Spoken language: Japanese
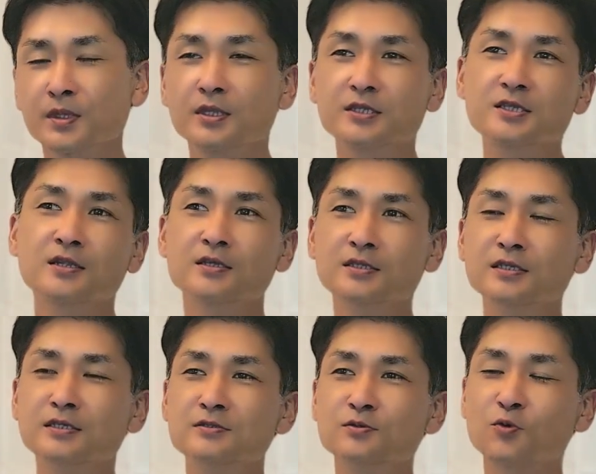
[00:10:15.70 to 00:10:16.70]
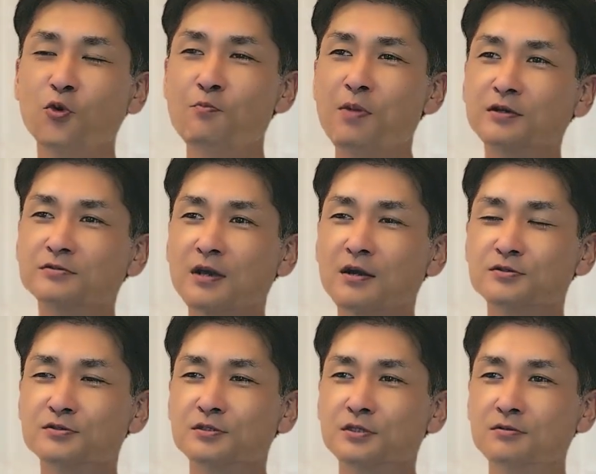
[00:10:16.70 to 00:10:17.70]
でさらにその
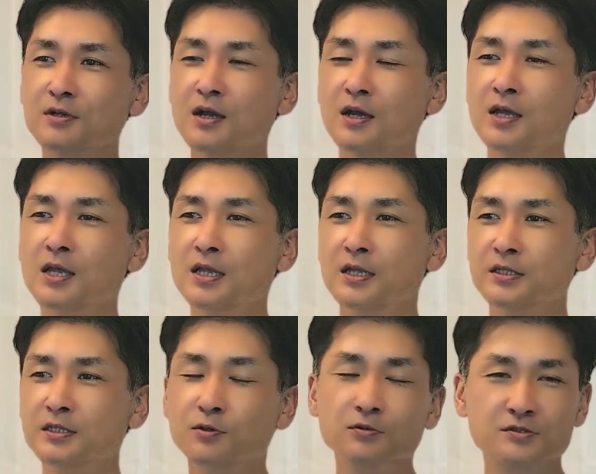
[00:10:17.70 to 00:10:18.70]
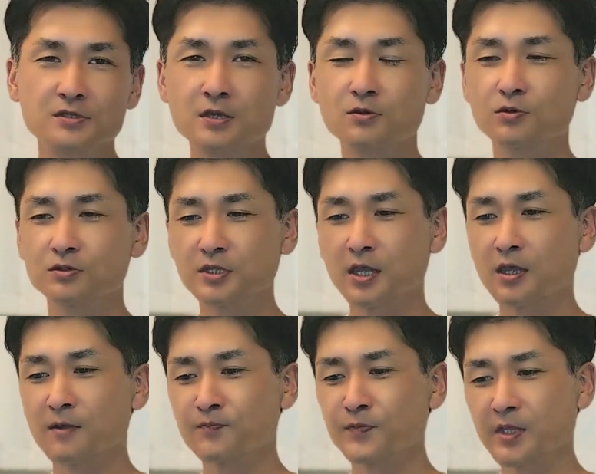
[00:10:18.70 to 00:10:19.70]
コンパクトハウスっていうのが日本全国
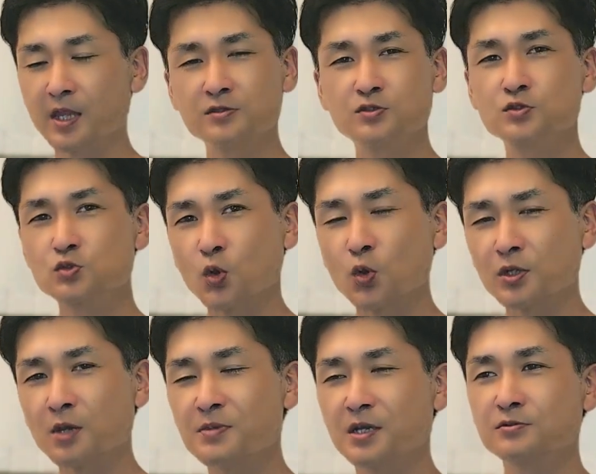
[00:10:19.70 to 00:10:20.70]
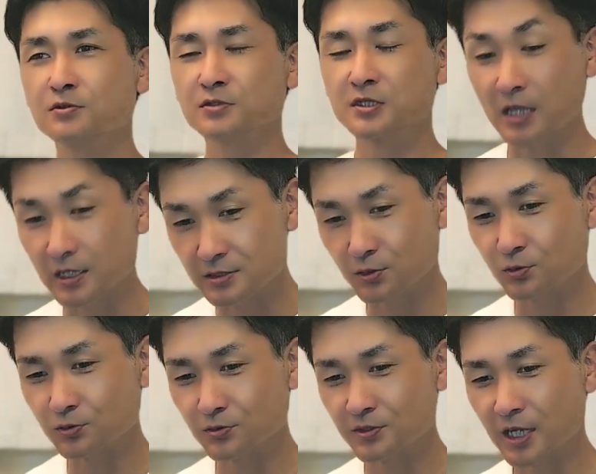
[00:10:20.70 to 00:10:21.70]
で何十棟何百棟って建つ
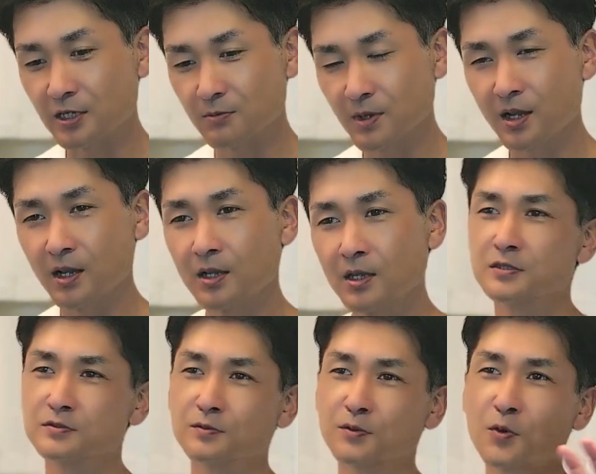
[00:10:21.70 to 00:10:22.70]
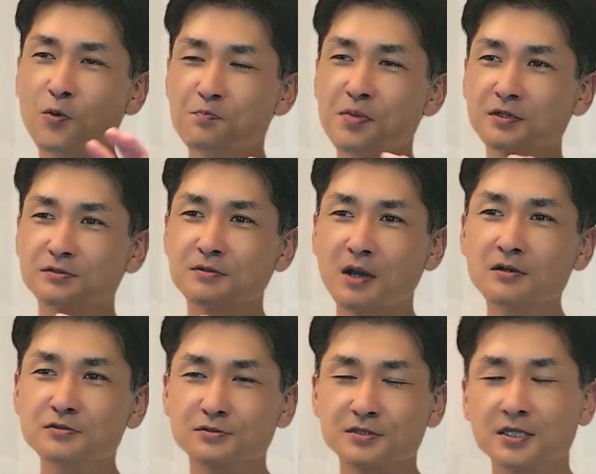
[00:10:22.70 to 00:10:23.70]
ことになればその
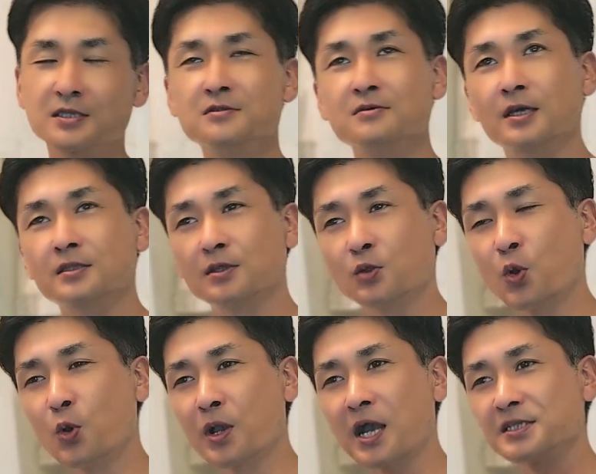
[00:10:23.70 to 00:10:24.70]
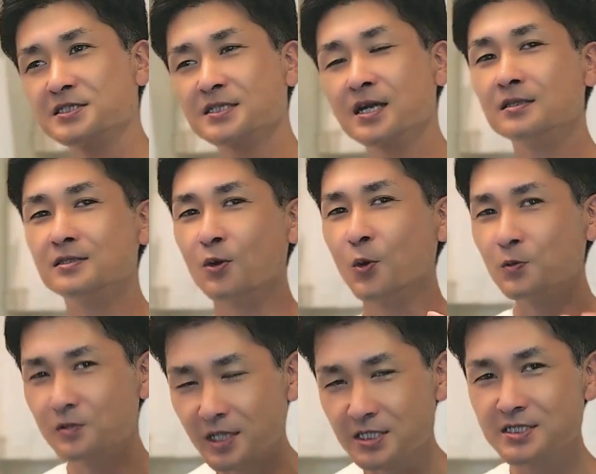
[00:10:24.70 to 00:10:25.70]
コンパクトハウスを建てる方の価値観って
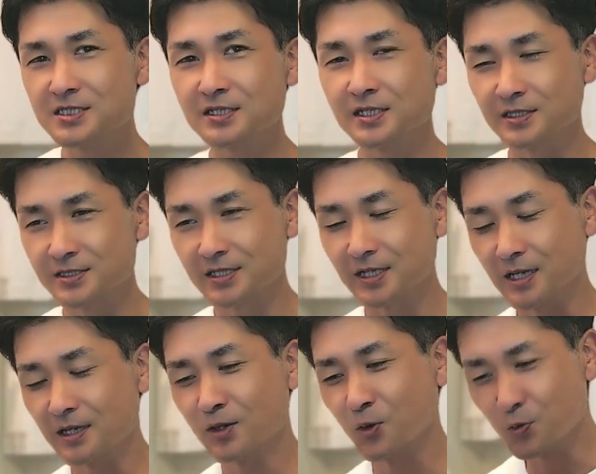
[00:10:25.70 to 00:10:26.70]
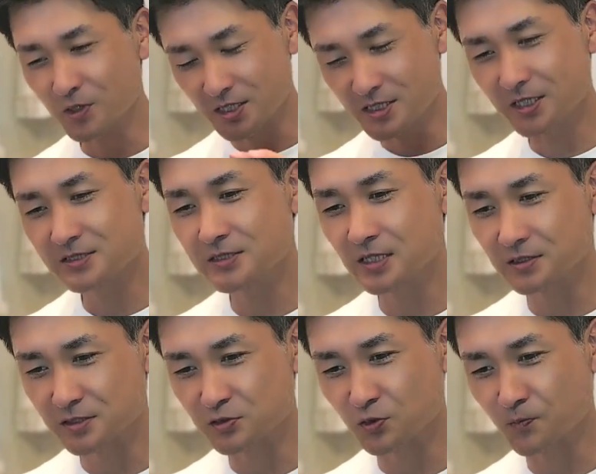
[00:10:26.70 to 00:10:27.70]
同じじゃないですか同じはずなん
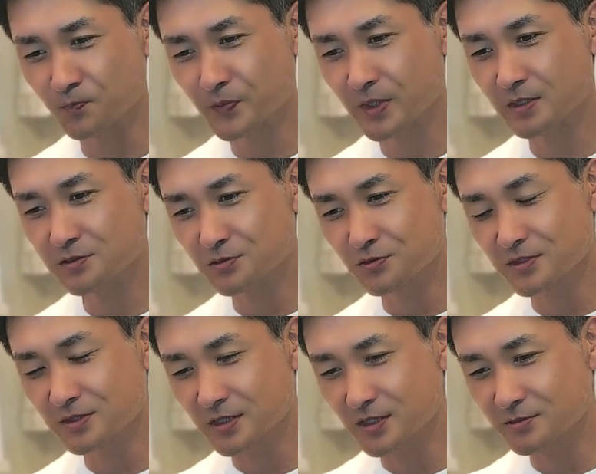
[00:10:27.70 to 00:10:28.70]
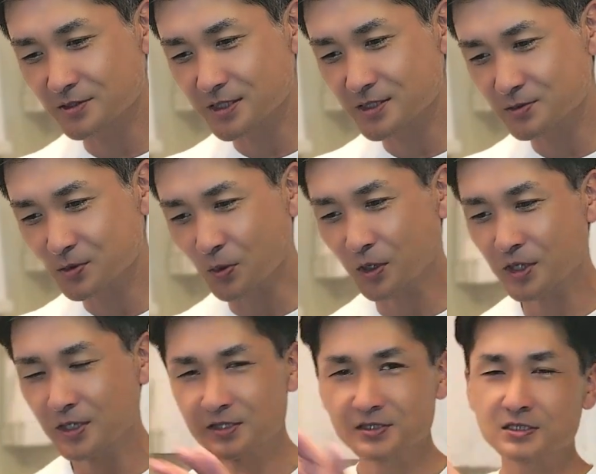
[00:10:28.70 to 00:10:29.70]
ですよそういった人たちと
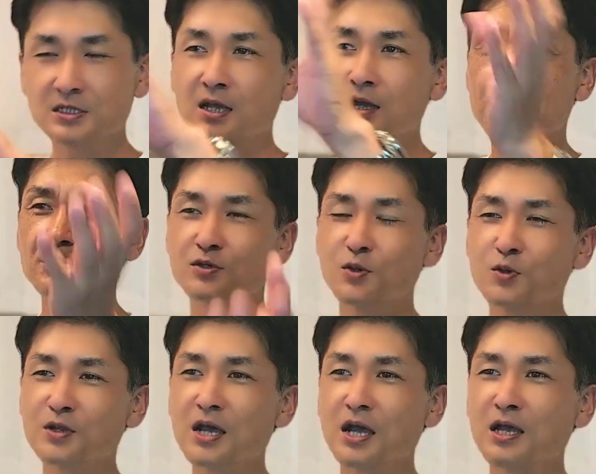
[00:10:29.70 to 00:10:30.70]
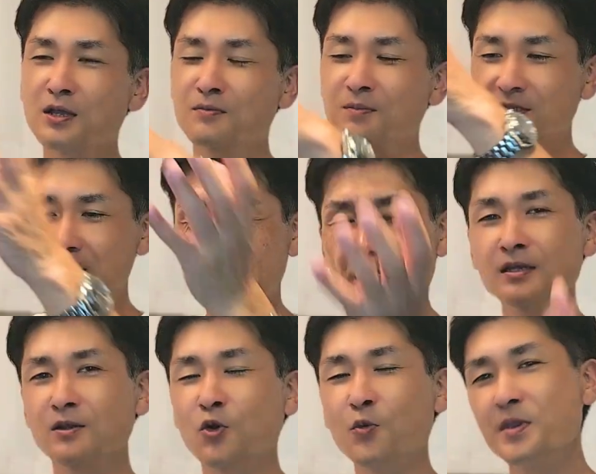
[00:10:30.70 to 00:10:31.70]
つながるようなまたね
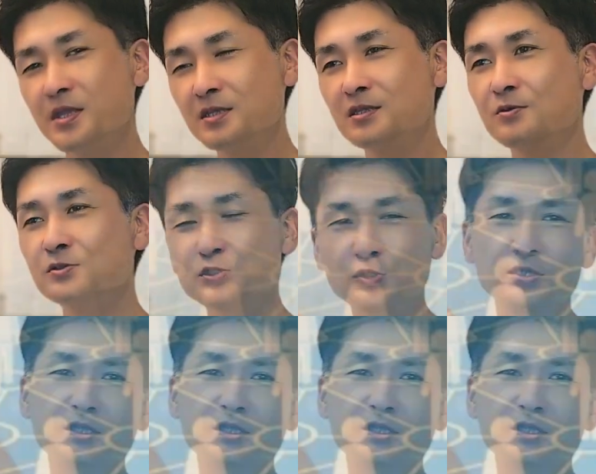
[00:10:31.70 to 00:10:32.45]
コミュニティを作り